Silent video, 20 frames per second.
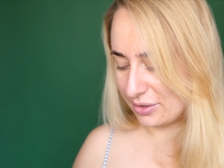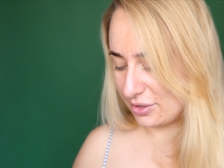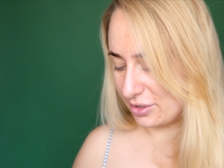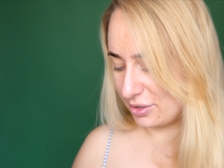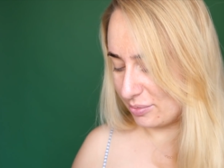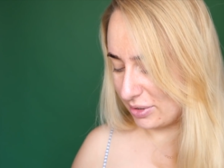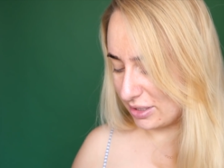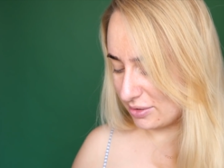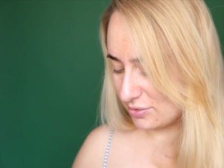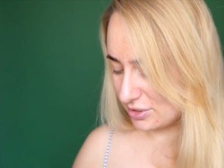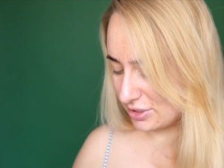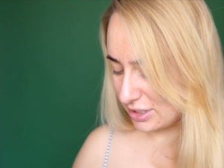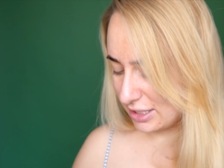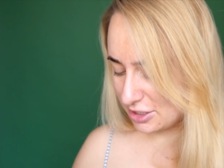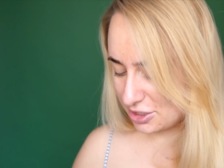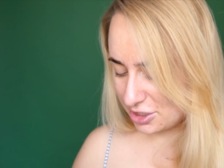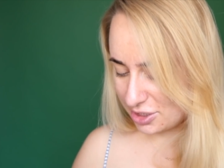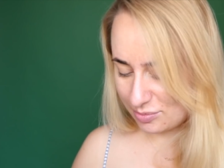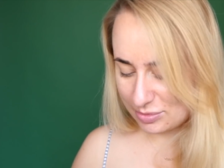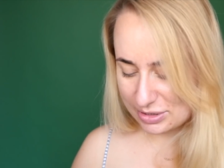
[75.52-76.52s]
No dobra,
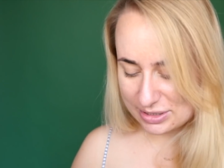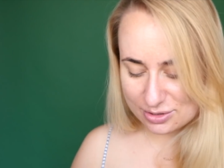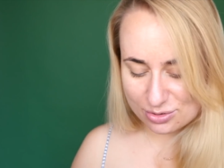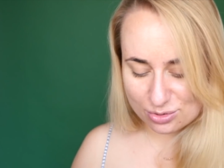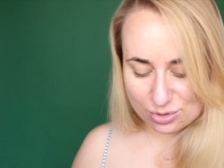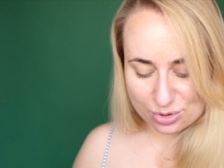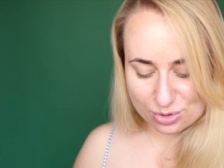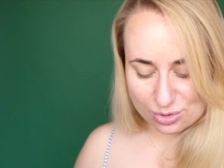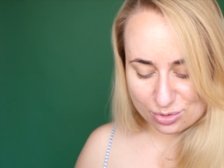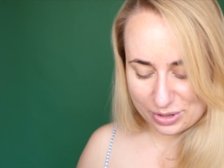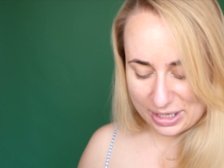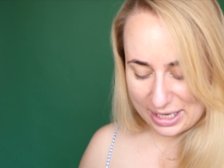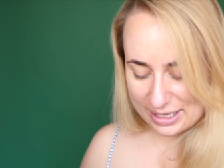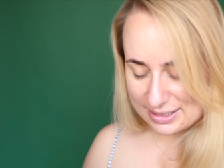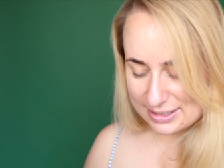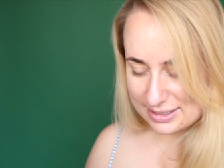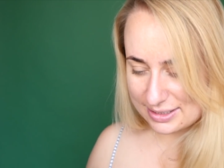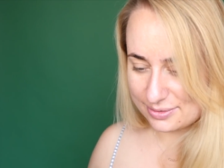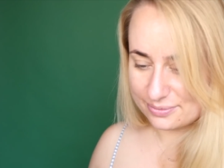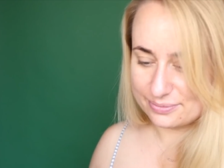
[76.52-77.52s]
zajrzyjmy, cóż tu
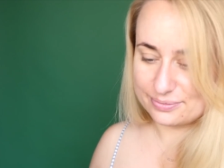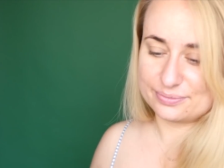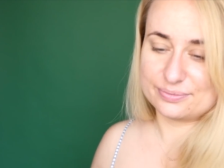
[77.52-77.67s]
jest.